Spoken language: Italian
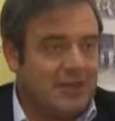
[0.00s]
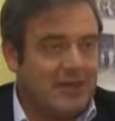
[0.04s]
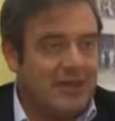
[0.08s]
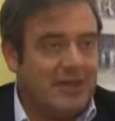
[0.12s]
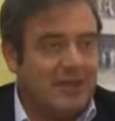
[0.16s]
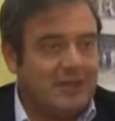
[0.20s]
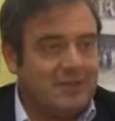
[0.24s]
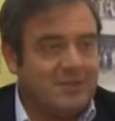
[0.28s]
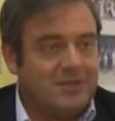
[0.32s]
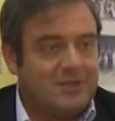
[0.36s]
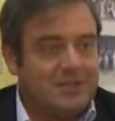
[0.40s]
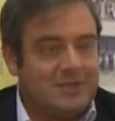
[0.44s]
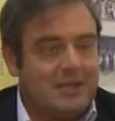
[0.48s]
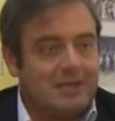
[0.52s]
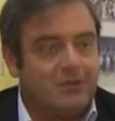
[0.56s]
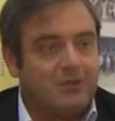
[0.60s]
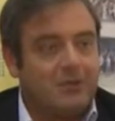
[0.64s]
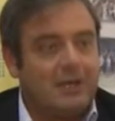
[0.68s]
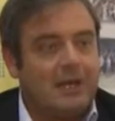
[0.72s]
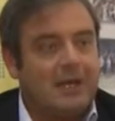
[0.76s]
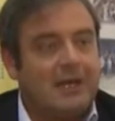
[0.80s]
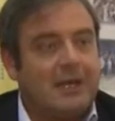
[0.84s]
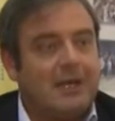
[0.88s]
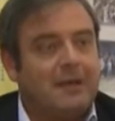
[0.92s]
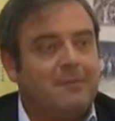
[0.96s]
nel
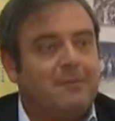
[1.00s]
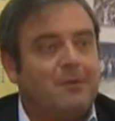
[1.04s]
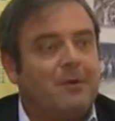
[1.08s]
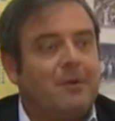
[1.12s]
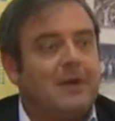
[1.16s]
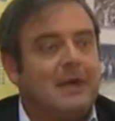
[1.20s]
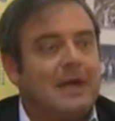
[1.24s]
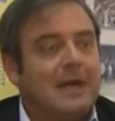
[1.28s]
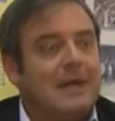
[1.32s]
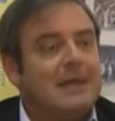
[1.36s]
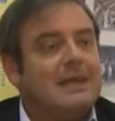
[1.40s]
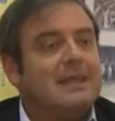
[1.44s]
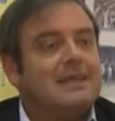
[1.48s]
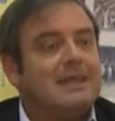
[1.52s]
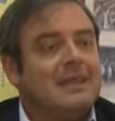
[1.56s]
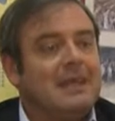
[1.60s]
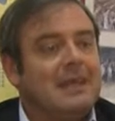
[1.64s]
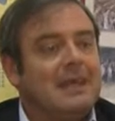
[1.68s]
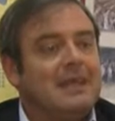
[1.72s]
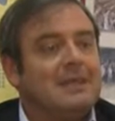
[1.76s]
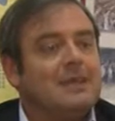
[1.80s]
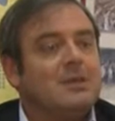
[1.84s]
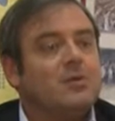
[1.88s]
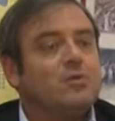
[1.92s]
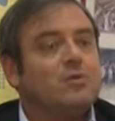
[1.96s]
legislatore all'epoca
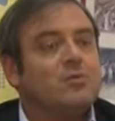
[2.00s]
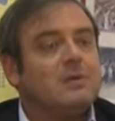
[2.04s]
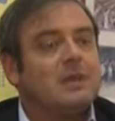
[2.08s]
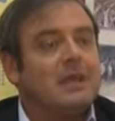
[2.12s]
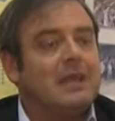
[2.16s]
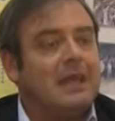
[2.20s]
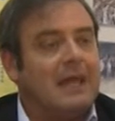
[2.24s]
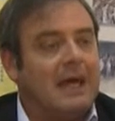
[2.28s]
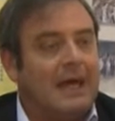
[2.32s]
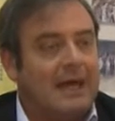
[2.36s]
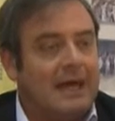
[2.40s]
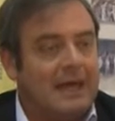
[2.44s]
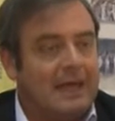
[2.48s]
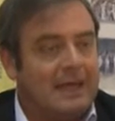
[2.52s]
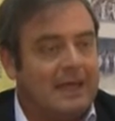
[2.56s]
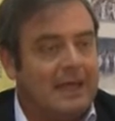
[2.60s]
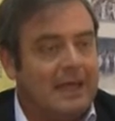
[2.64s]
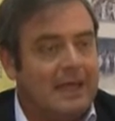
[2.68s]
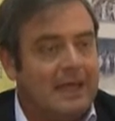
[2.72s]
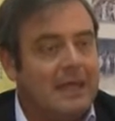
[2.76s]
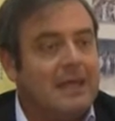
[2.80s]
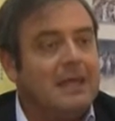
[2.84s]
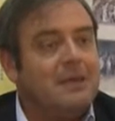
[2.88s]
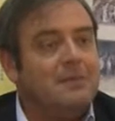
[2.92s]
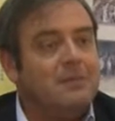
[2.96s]
l'idea di
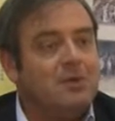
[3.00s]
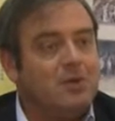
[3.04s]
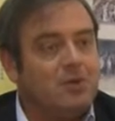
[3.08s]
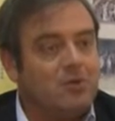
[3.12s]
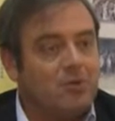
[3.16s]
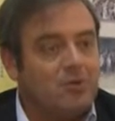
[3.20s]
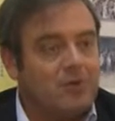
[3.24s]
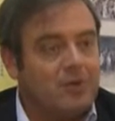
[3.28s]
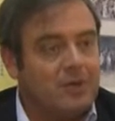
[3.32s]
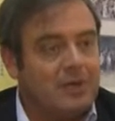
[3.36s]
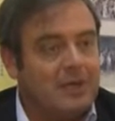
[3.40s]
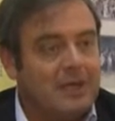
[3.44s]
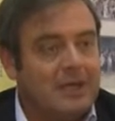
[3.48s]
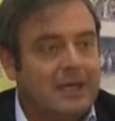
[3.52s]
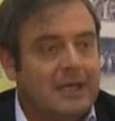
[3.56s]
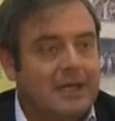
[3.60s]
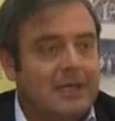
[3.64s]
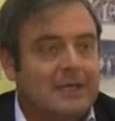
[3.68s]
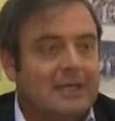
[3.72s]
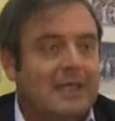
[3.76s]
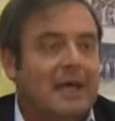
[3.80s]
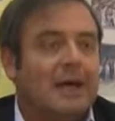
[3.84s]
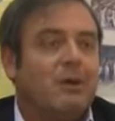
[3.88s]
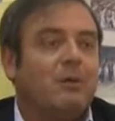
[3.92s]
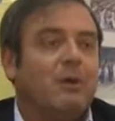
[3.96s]
tutelare i minori
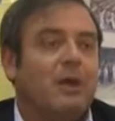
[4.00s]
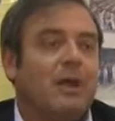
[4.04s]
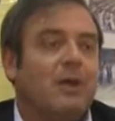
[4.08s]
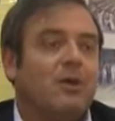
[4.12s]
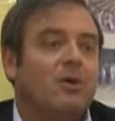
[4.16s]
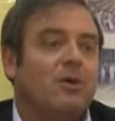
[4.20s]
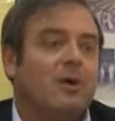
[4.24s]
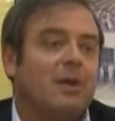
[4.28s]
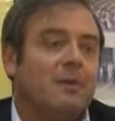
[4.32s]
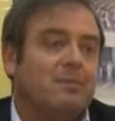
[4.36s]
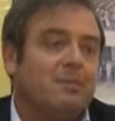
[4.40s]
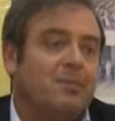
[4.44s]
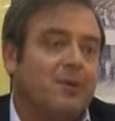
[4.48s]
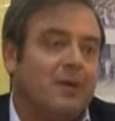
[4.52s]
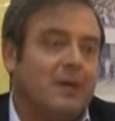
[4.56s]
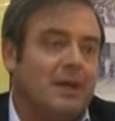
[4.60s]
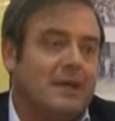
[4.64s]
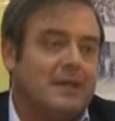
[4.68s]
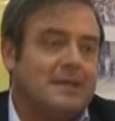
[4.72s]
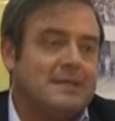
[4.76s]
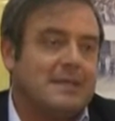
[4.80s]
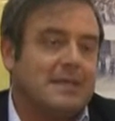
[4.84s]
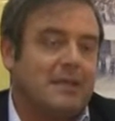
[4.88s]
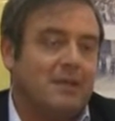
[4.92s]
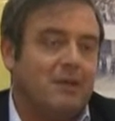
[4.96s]
da quello che può
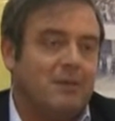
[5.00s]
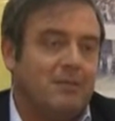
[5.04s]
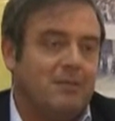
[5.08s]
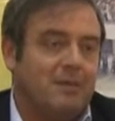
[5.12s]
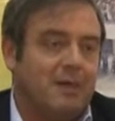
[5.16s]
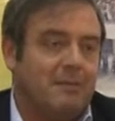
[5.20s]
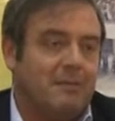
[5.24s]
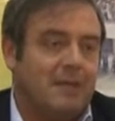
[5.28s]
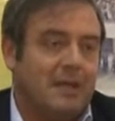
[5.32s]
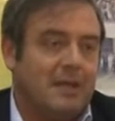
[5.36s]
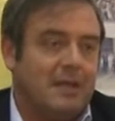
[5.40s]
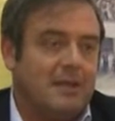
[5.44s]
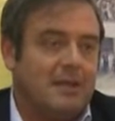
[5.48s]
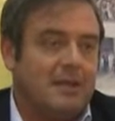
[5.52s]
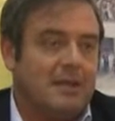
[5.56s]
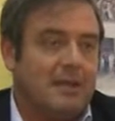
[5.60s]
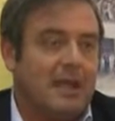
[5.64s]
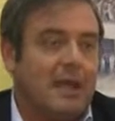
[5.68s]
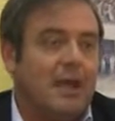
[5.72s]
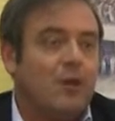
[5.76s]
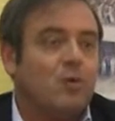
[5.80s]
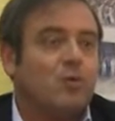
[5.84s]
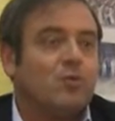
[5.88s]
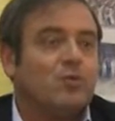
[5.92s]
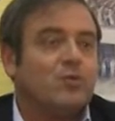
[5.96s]
essere
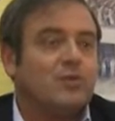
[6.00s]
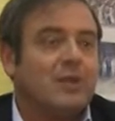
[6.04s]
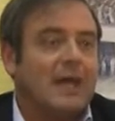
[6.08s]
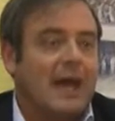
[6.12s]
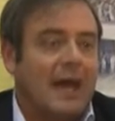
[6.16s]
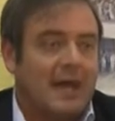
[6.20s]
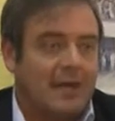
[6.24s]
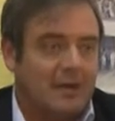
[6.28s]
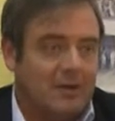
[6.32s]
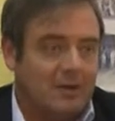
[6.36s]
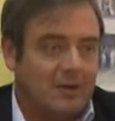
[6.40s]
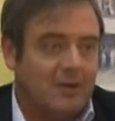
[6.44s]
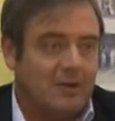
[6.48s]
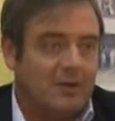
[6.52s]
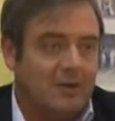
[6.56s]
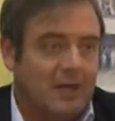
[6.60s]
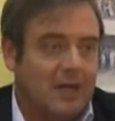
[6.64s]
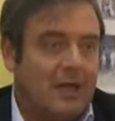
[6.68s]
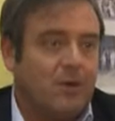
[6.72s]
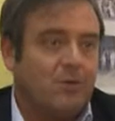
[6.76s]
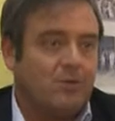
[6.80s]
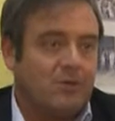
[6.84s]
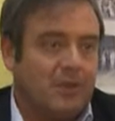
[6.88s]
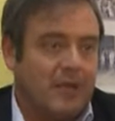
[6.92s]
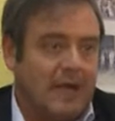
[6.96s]
ovviamente un danno,
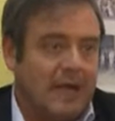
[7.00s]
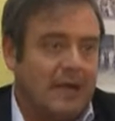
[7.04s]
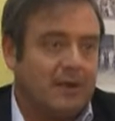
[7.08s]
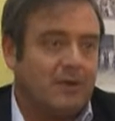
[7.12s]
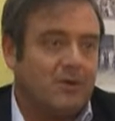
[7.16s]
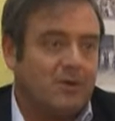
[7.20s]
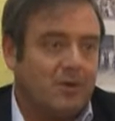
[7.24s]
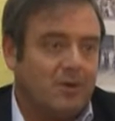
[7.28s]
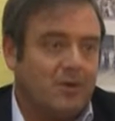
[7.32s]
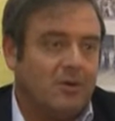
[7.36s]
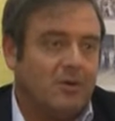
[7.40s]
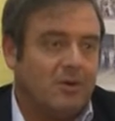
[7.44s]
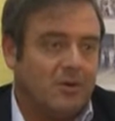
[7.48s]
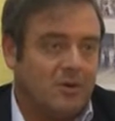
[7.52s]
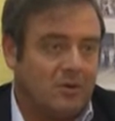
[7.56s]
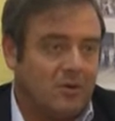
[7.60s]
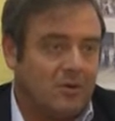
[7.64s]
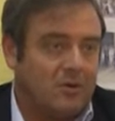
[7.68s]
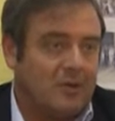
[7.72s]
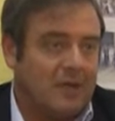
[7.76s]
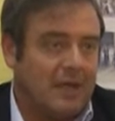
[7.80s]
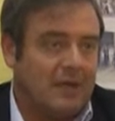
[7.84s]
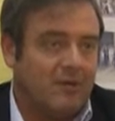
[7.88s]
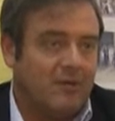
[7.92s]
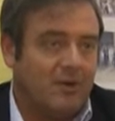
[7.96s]
che è un danno
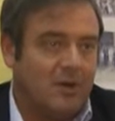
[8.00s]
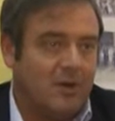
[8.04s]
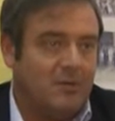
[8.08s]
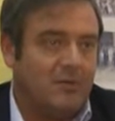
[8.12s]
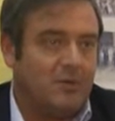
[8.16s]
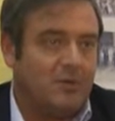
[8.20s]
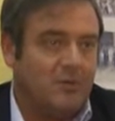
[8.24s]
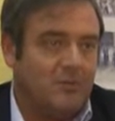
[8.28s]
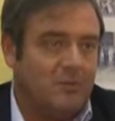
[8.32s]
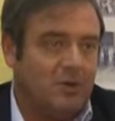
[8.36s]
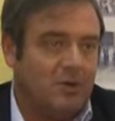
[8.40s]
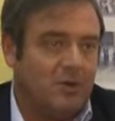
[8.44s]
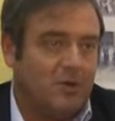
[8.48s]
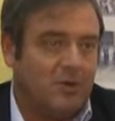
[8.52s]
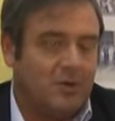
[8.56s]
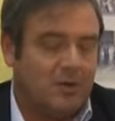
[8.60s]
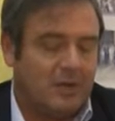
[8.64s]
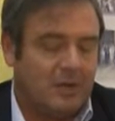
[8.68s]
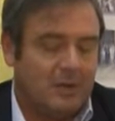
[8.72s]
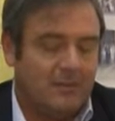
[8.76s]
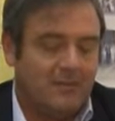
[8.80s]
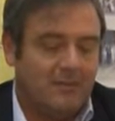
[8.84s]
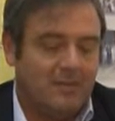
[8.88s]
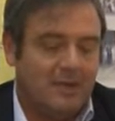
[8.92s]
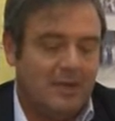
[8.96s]
notevole per un
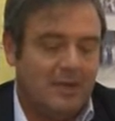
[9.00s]
minore.